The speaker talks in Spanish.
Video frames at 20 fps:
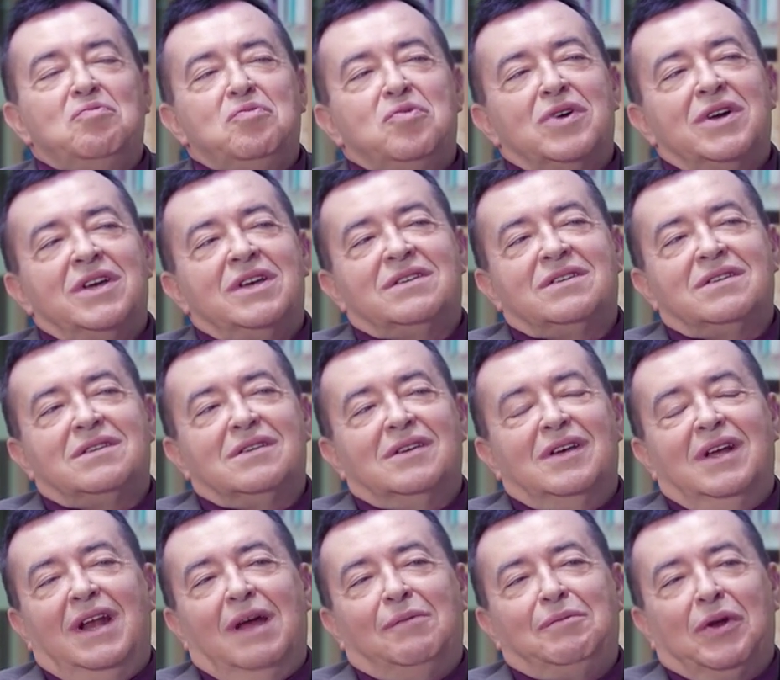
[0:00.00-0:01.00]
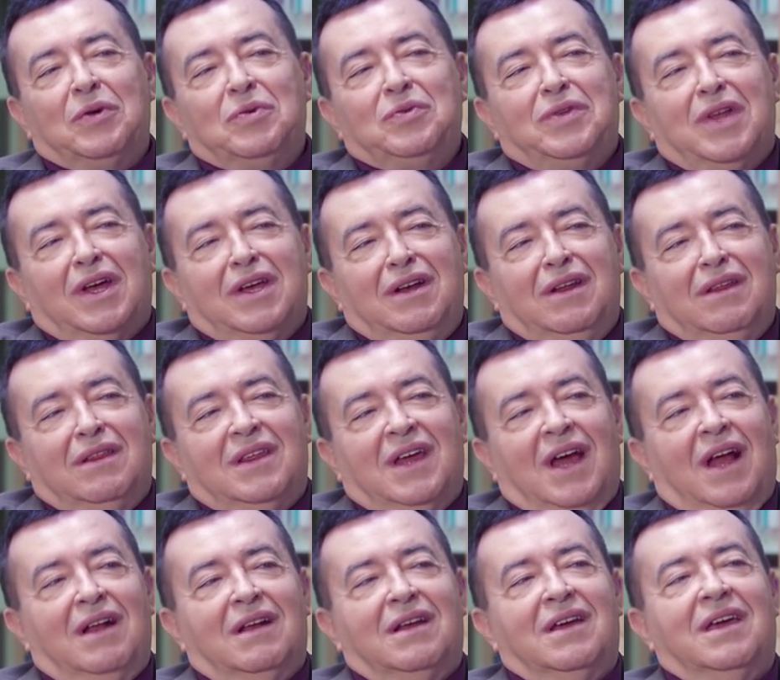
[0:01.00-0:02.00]
Pues la pregunta
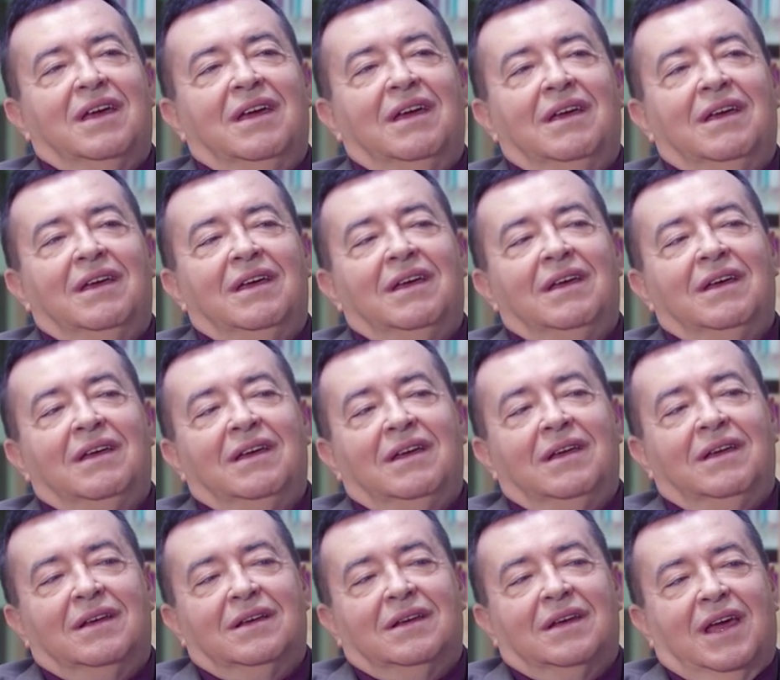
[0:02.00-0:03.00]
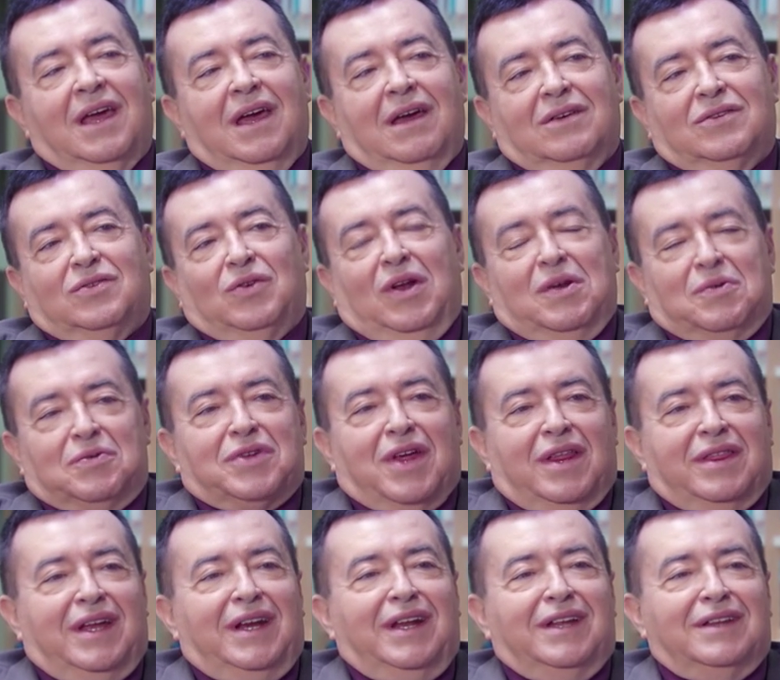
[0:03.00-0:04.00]
inicial que, solemos
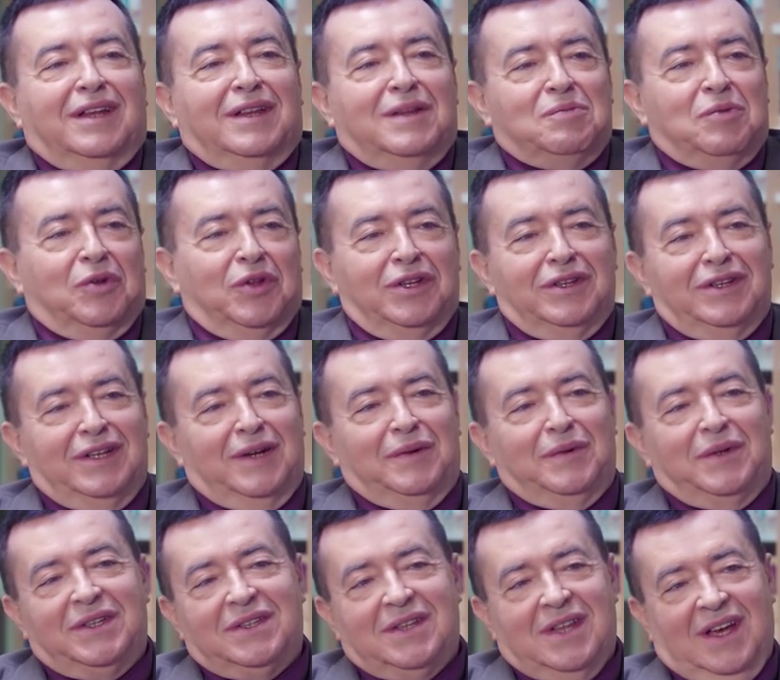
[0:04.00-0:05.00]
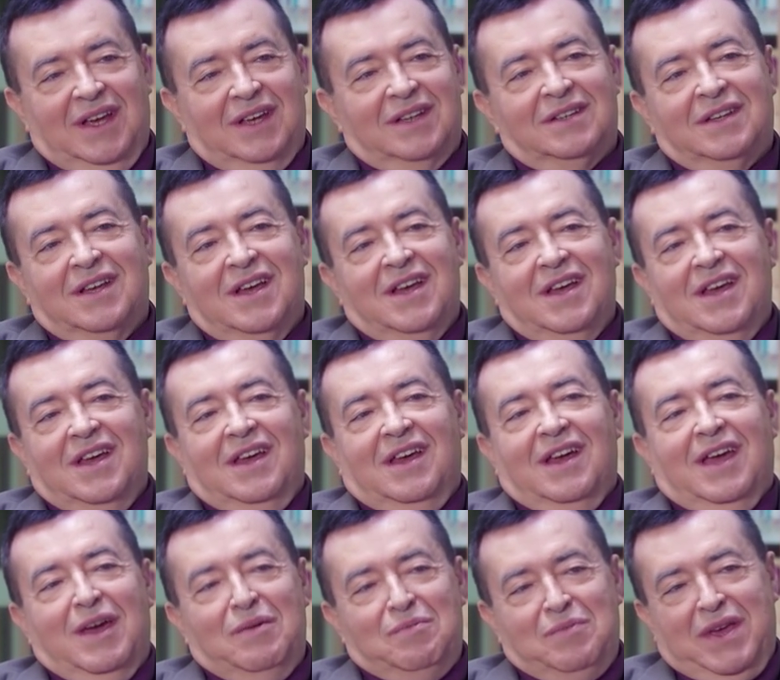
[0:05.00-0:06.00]
hacer en este tipo de entrevista es,
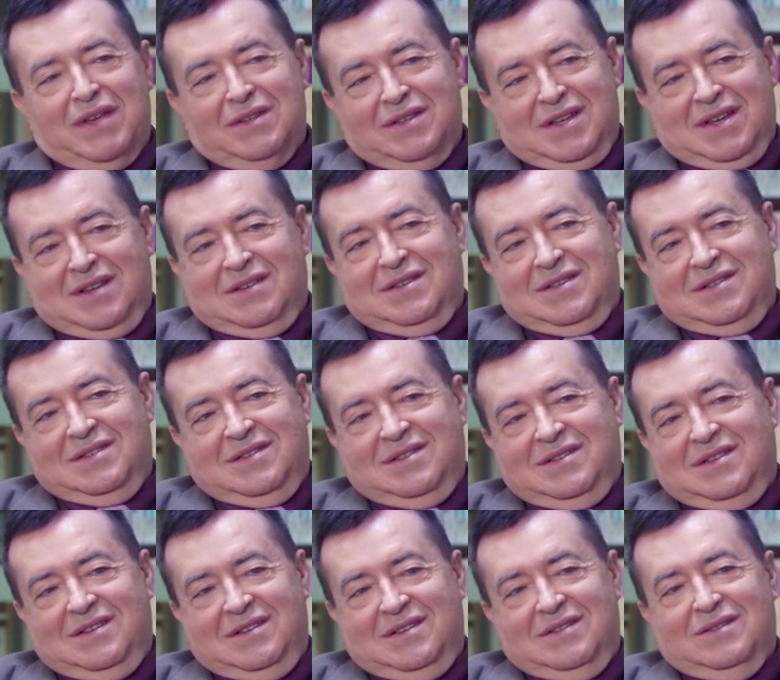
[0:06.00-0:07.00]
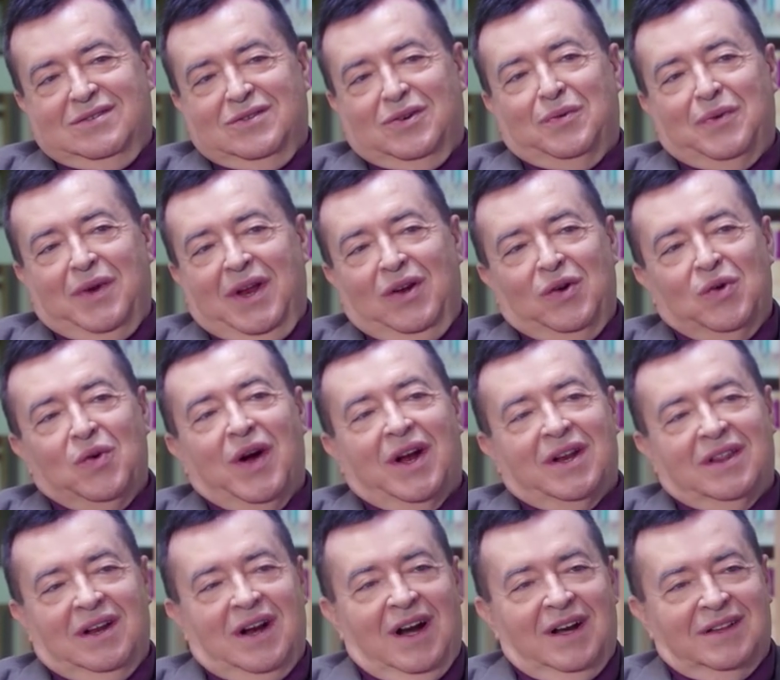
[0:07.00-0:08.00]
¿qué piensas eh, sobre el
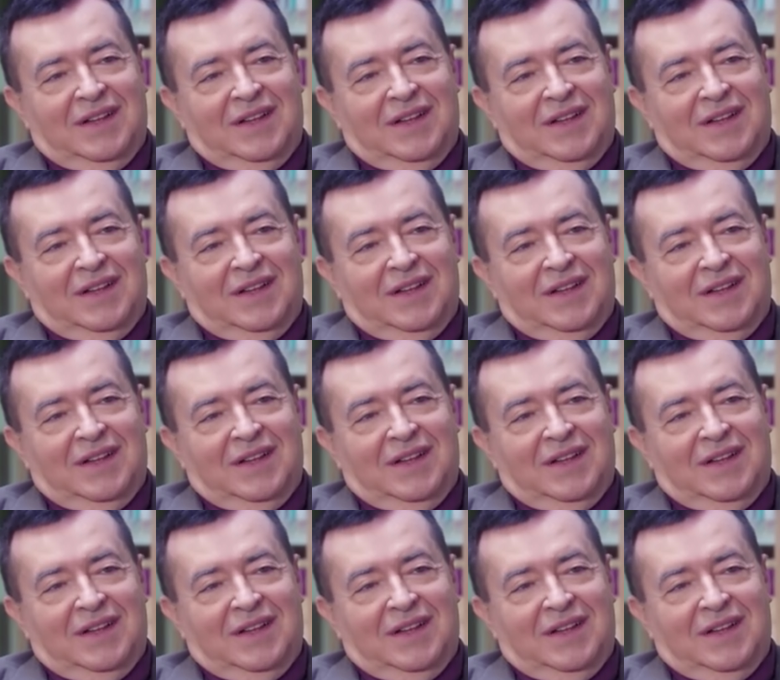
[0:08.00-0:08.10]
lugar de la